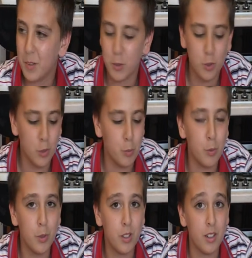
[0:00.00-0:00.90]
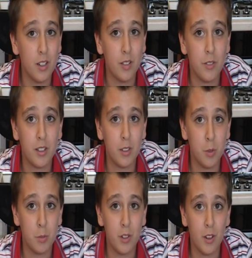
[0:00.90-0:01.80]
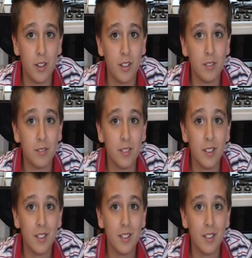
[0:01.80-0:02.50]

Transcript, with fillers: non sono più il fratello minore,